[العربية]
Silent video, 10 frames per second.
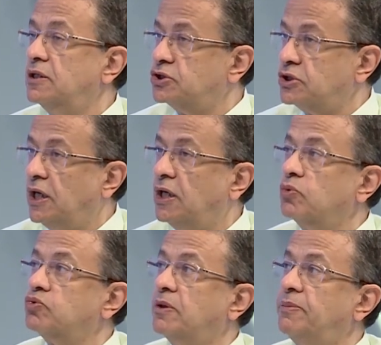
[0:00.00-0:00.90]
الشعر
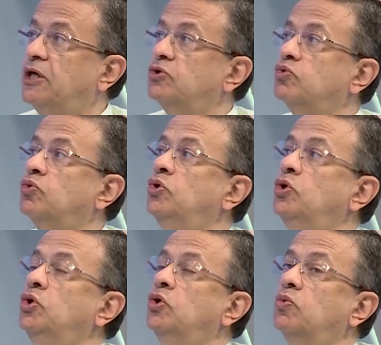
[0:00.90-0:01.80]
وطبيعته
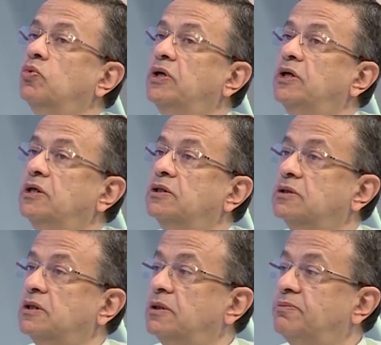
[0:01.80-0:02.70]

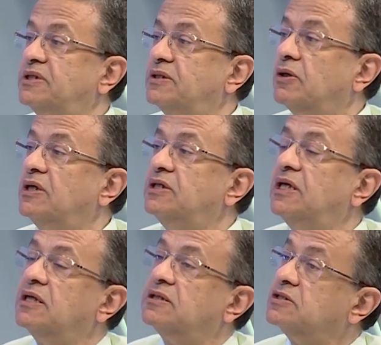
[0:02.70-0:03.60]

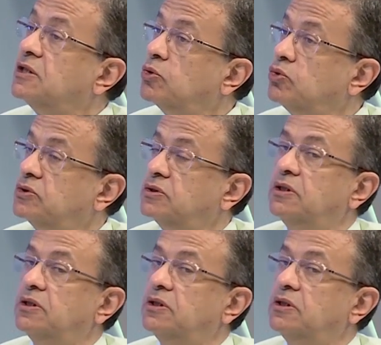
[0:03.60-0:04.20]
وبتؤدي الى تساقط